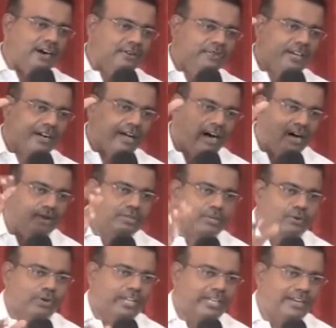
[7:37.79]
அவர்
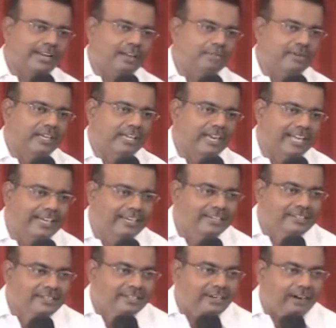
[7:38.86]
ஆவிக்குரிய நிலைமையில்
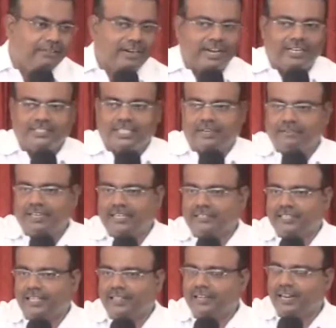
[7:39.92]
அவர் ராஜாவாக
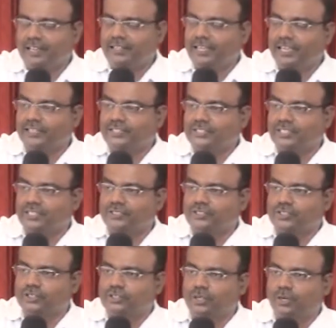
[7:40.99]
இருந்தார் அதனால தான் இயேசு கிறிஸ்து